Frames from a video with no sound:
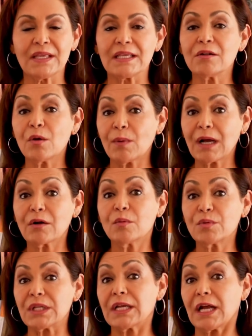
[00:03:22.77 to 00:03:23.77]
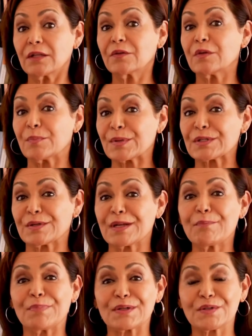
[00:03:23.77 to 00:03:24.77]
y lo van comunicando de
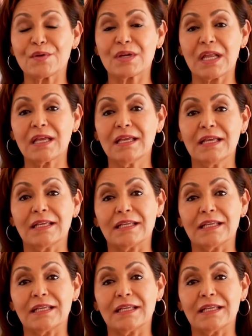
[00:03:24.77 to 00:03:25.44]
persona en persona